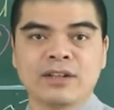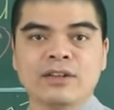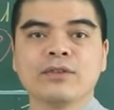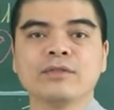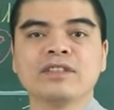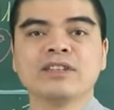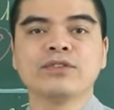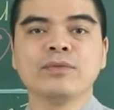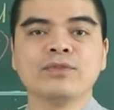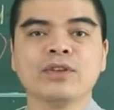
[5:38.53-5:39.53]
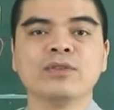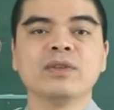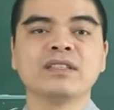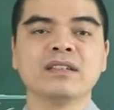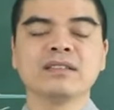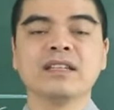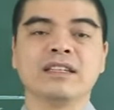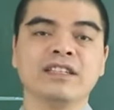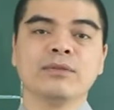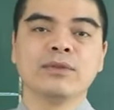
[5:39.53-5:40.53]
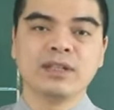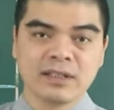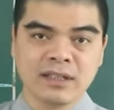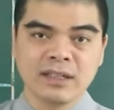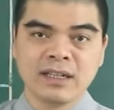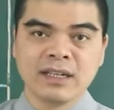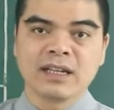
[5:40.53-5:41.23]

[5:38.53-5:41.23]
nó cũng sẽ giúp cho nuôi dưỡng tình yêu đôi lứa